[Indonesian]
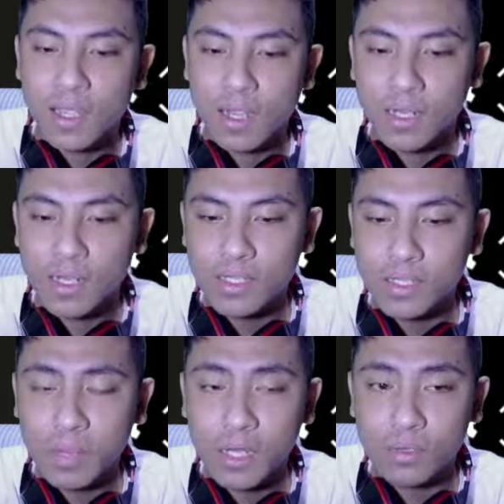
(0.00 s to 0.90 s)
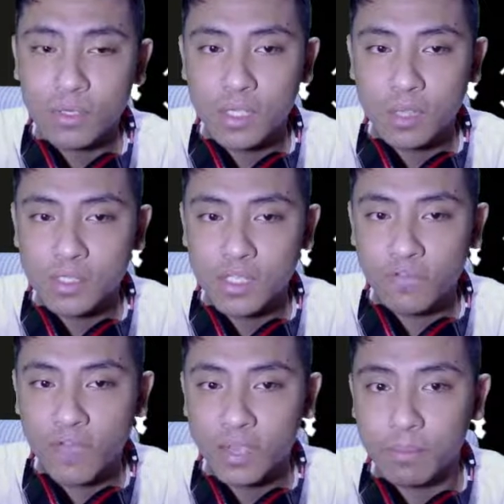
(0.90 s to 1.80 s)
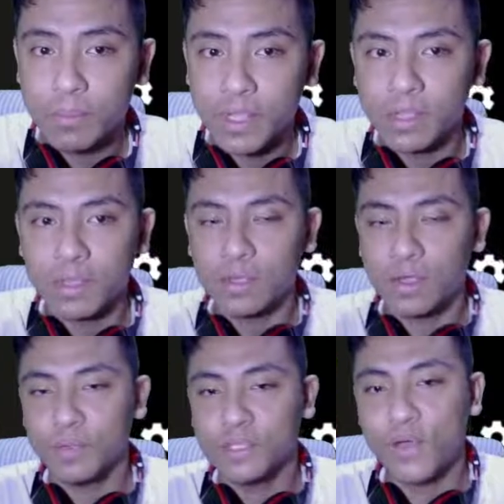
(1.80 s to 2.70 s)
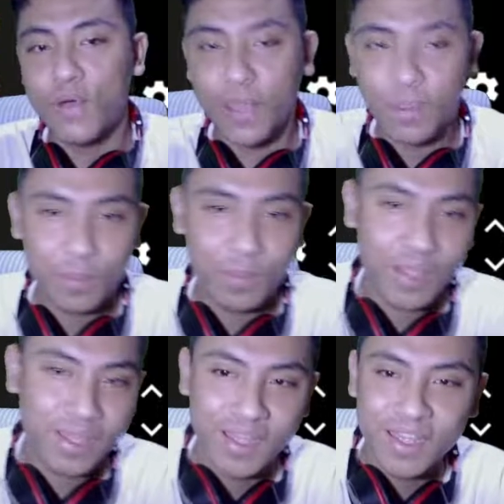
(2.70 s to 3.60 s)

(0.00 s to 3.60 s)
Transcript: karena si Marco ini nggak bisa fight back ya nggak bisa fight back